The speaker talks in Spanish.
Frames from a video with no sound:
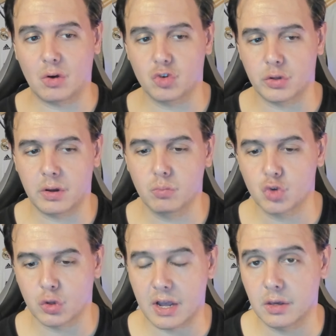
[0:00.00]
nos hicieron
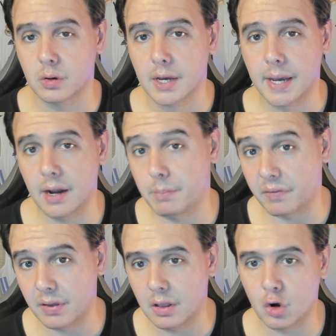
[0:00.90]
mucho daño. En el
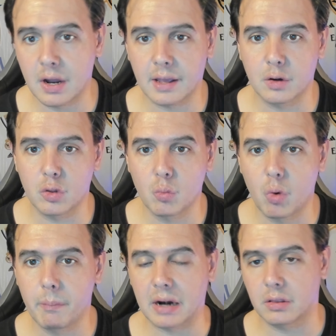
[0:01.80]
perfil de Olga, que no hizo un
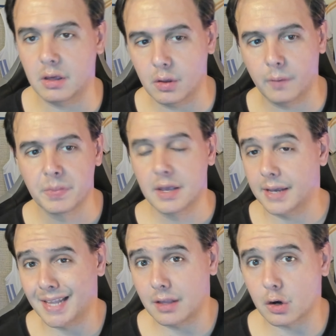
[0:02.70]
buen partido.
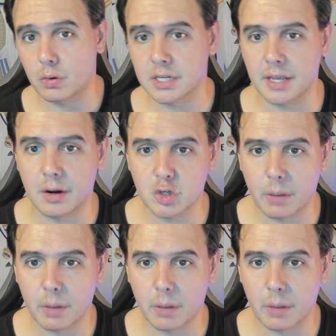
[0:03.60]
Kenty Robles, que ya no está